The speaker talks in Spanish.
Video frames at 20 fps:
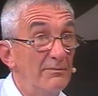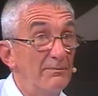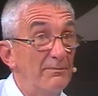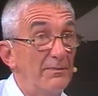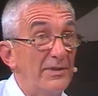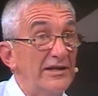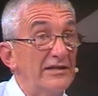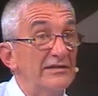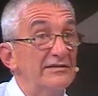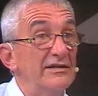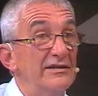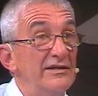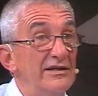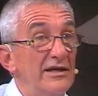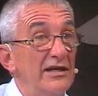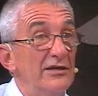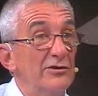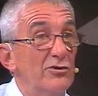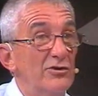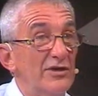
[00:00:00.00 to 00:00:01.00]
para
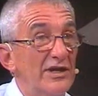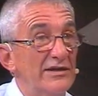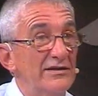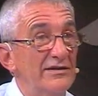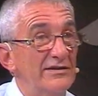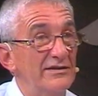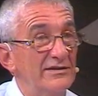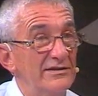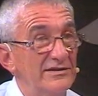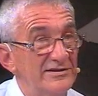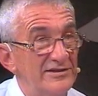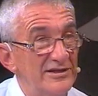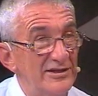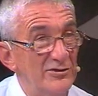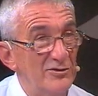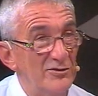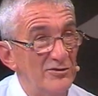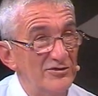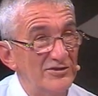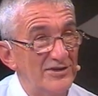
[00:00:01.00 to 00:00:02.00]
tener el coraje de
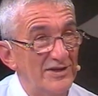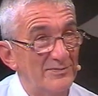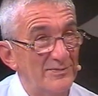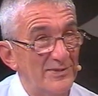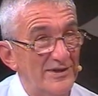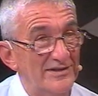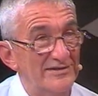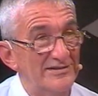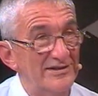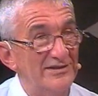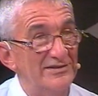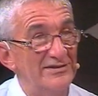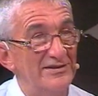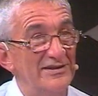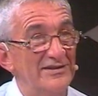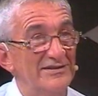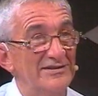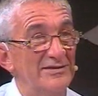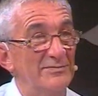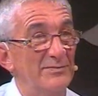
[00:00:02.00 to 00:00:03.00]
decir cosas, para
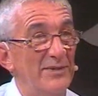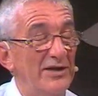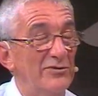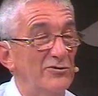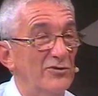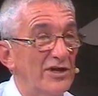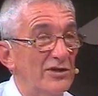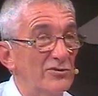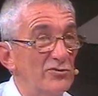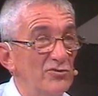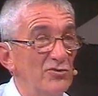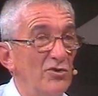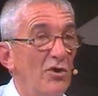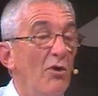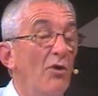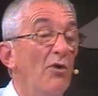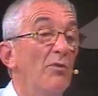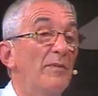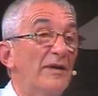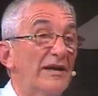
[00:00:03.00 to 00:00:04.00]
sentirse más
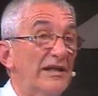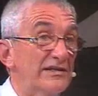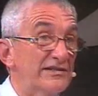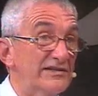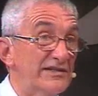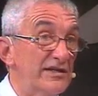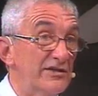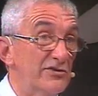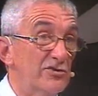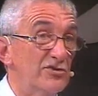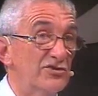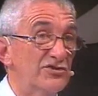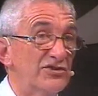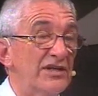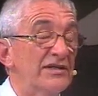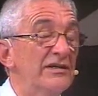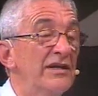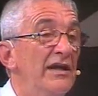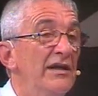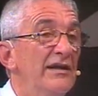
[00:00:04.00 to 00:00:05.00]
corajudo o para hacer
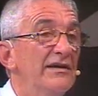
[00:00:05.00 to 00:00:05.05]
cosas